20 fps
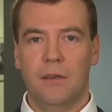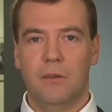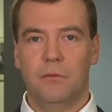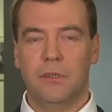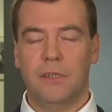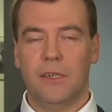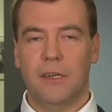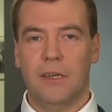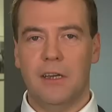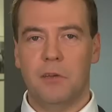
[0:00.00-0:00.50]

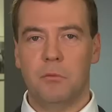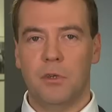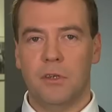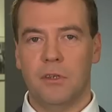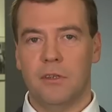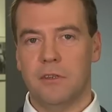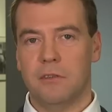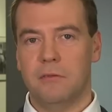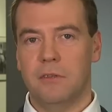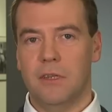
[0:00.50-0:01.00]

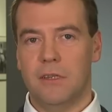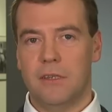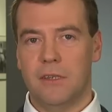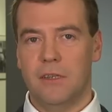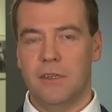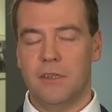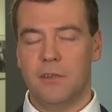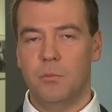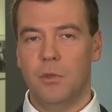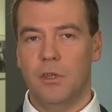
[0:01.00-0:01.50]
фотокамера, называлась
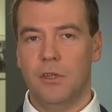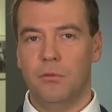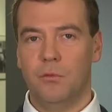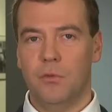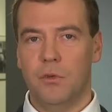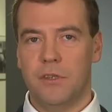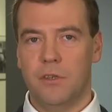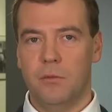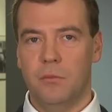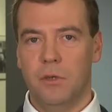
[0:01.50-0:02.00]
она «Смена
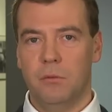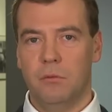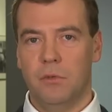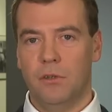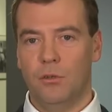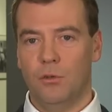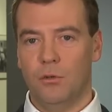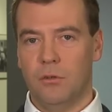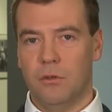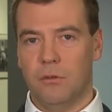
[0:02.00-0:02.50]
8М». Эм».
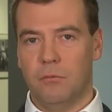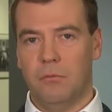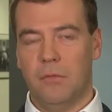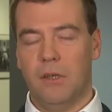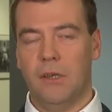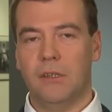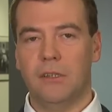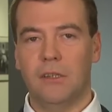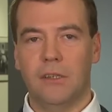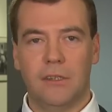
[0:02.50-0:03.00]
Кто
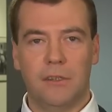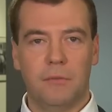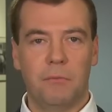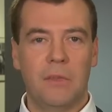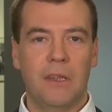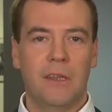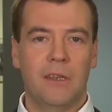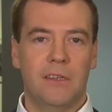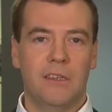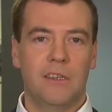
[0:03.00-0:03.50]
когда-то
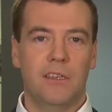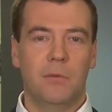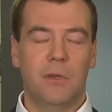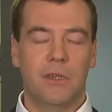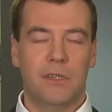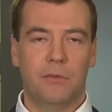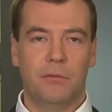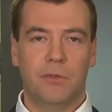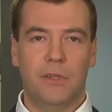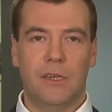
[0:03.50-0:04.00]

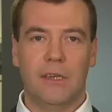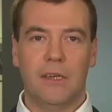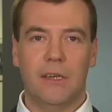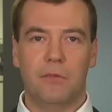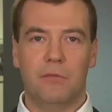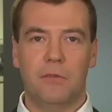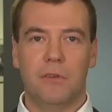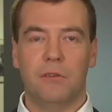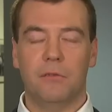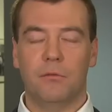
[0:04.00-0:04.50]
занимался
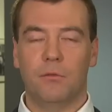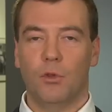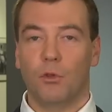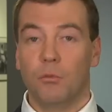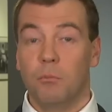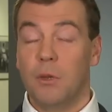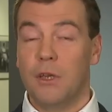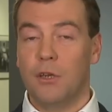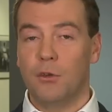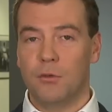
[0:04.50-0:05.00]
фотографией, в
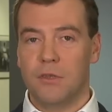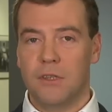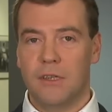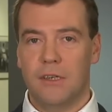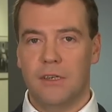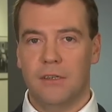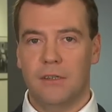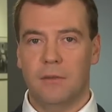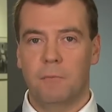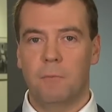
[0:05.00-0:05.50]
тот период
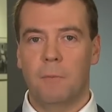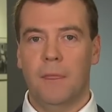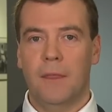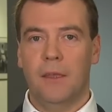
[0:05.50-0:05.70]
знает.